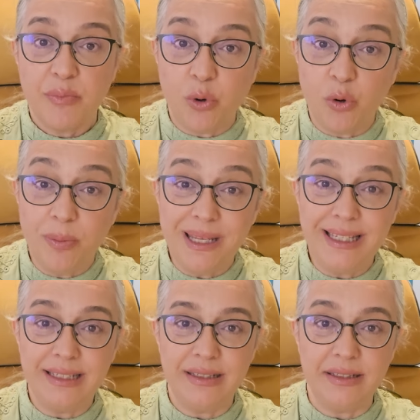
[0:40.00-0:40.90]
O
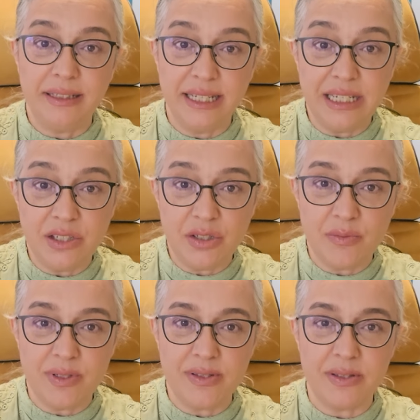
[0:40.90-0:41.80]
bedenin
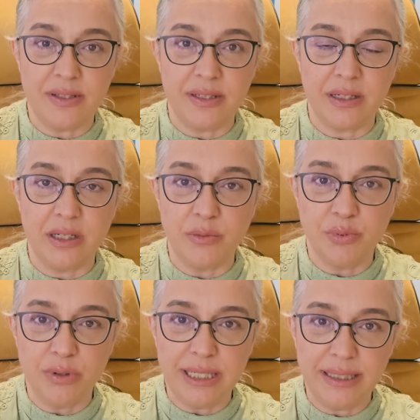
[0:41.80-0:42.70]
değişmesini
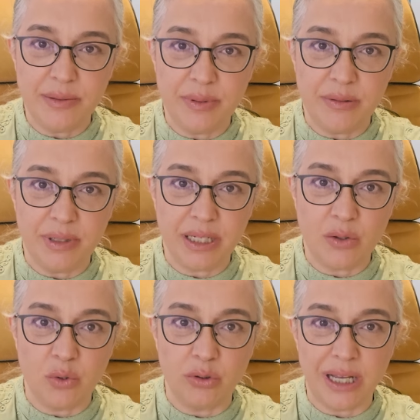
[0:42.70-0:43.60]
kabul
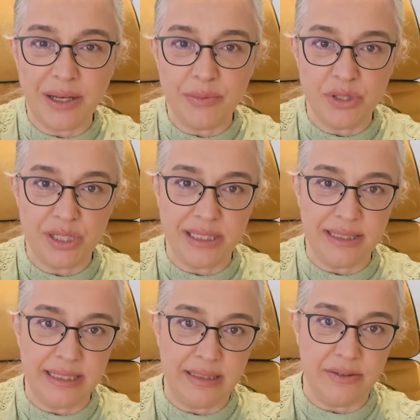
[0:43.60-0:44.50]
edebilmek kolay bir şey
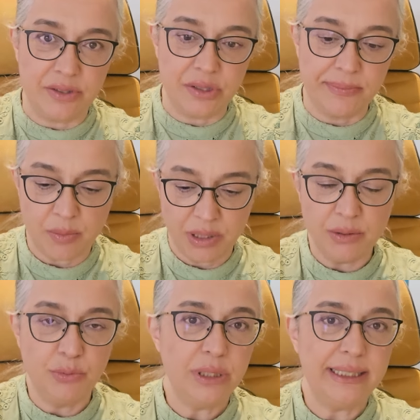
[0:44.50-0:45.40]
değildir. Ama
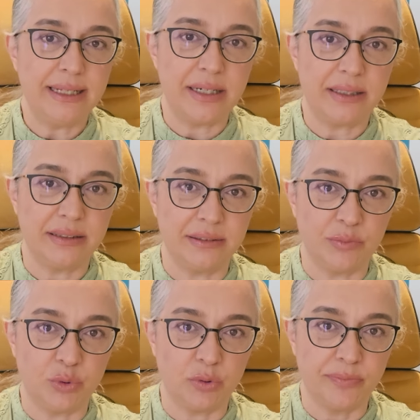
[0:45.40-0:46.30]
kabul eder
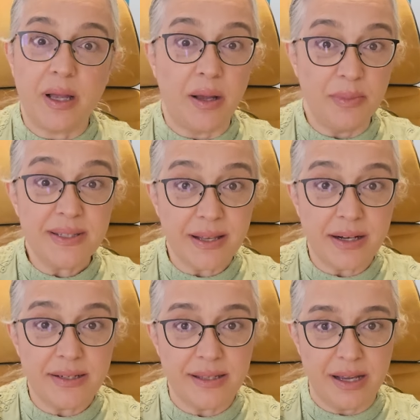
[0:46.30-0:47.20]
kadın bunu. Ama
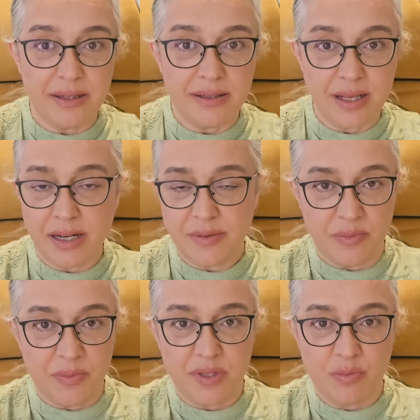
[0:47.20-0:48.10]
sarsar,
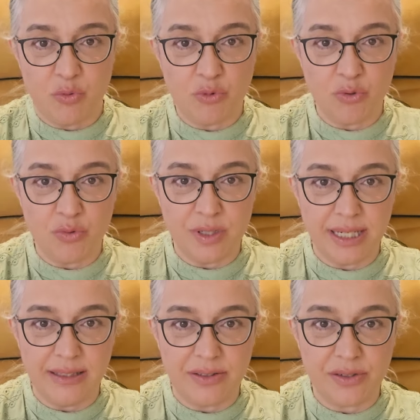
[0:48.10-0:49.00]
sarsmaması mümkün
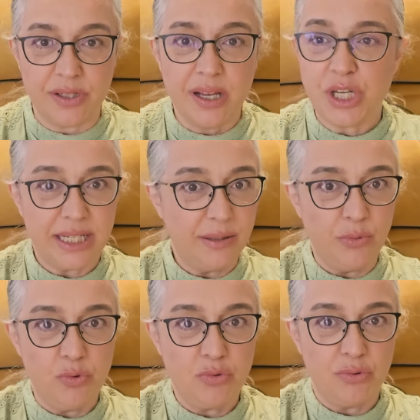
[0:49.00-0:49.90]
değildir. Şekli
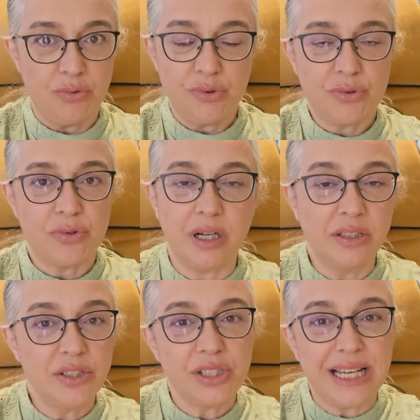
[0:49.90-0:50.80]
bozulur.
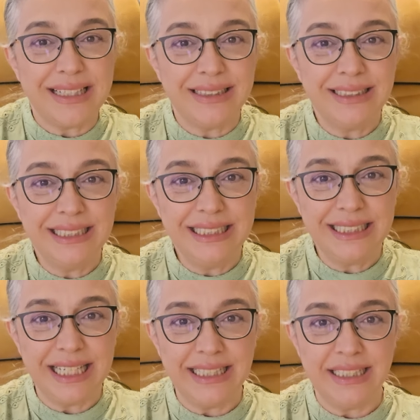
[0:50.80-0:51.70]

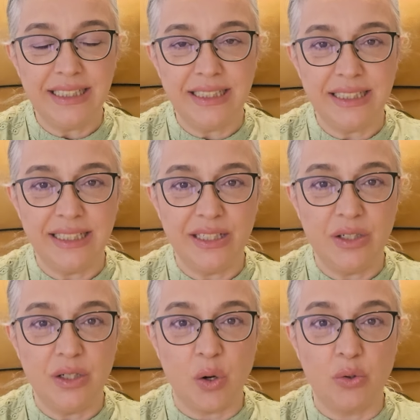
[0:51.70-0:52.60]
Alışkanlık
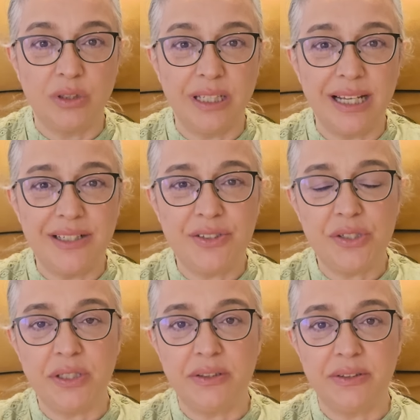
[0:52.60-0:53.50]
edindiği
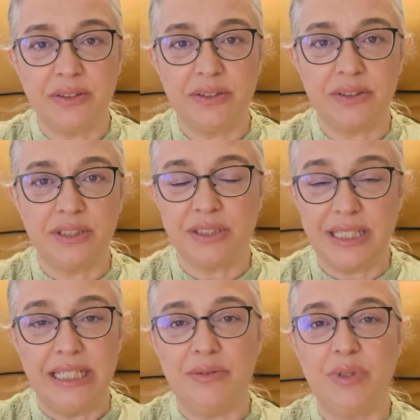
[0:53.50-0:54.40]
onlarca yıldır,
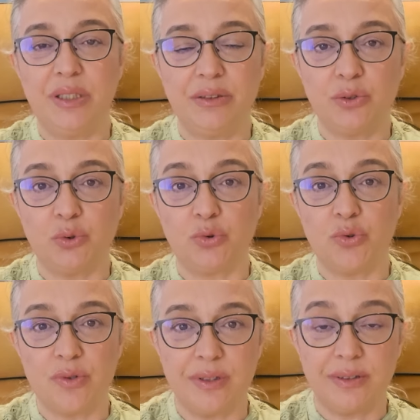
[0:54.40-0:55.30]
işte 20 yıldır,
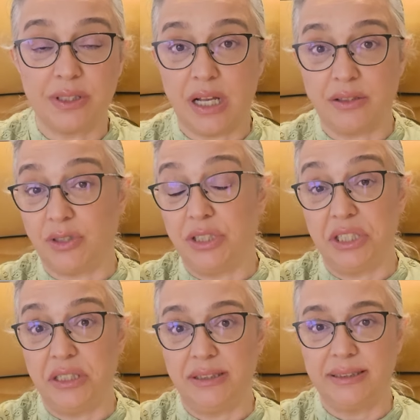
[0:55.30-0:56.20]
30 yıldır, kaç
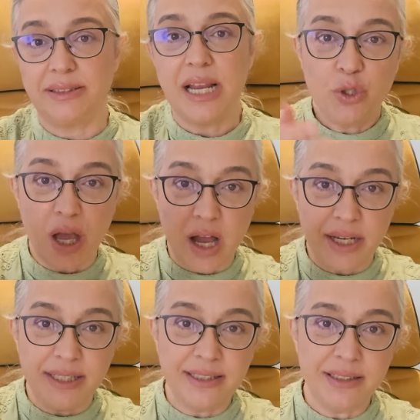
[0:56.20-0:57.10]
40 yıldır
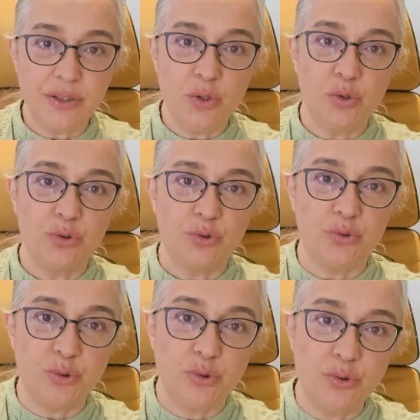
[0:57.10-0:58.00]
aynada
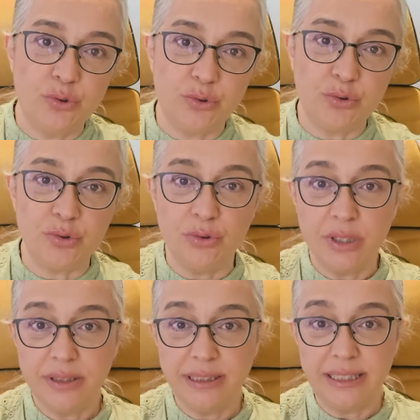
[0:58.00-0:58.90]
gördüğü görüntü
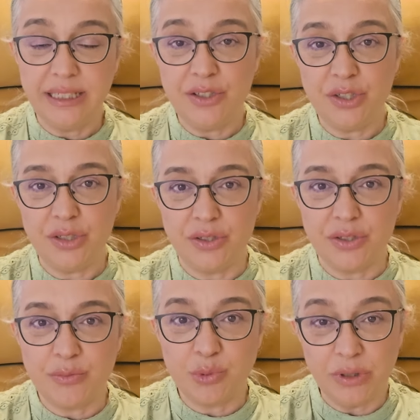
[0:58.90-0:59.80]

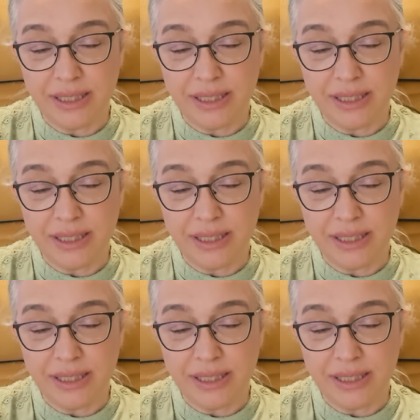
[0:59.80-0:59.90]
değişir. Bu